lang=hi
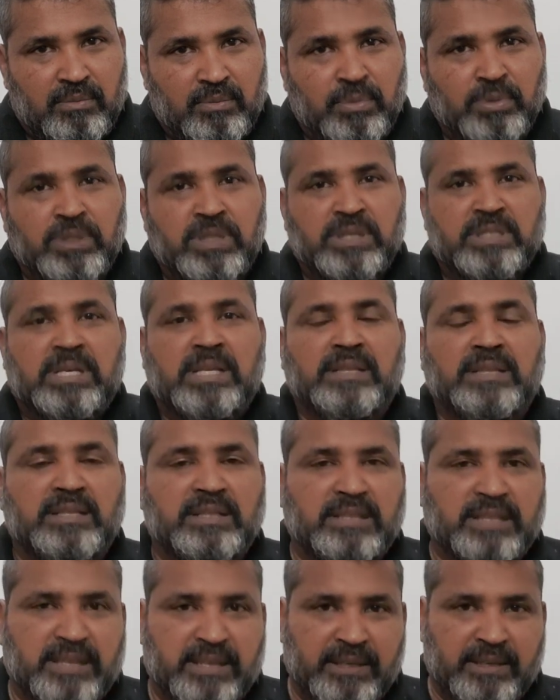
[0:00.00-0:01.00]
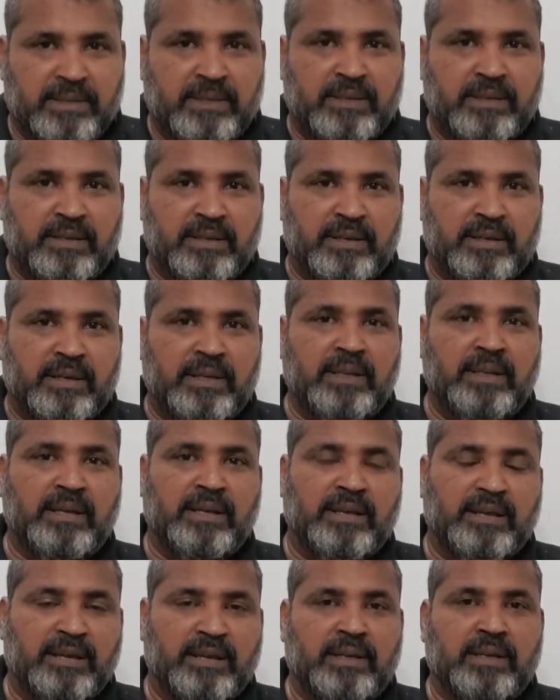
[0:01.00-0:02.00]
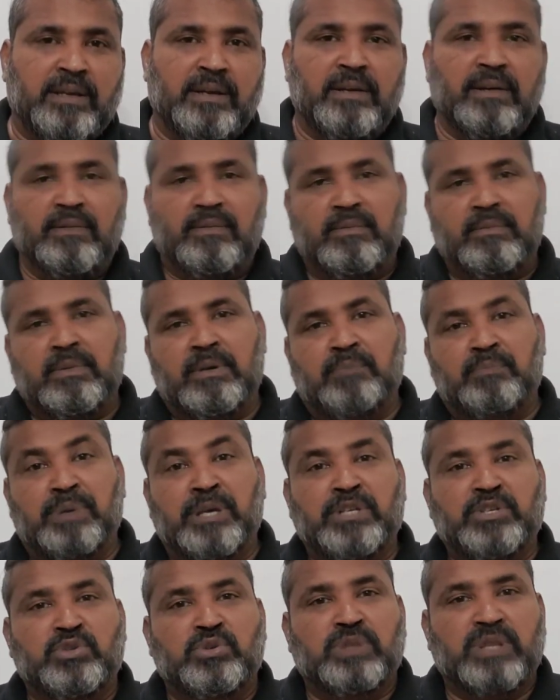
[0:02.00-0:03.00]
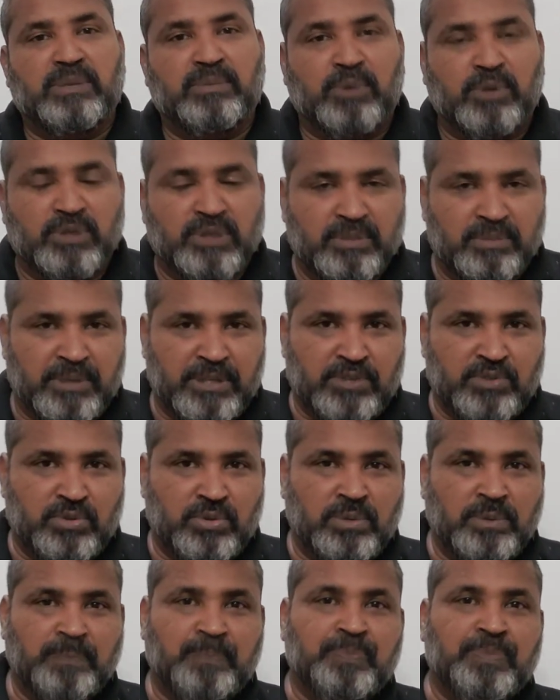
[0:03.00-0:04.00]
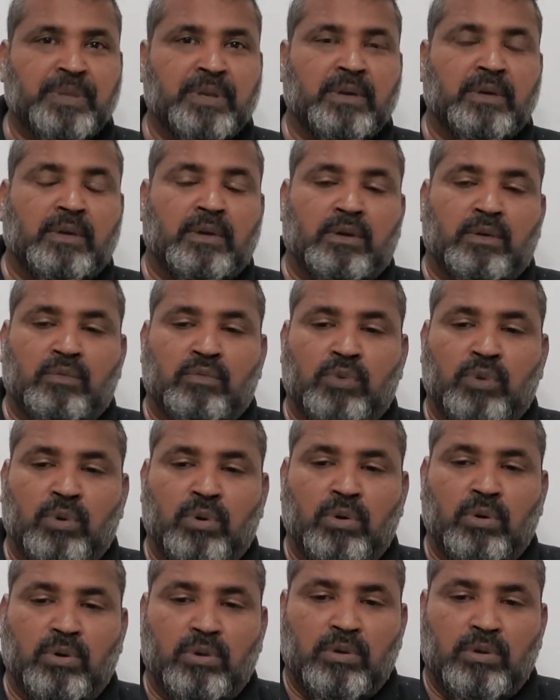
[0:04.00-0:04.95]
बुद्ध संत थे है ना एक भिक्षु थे बौद्ध भिक्षु वो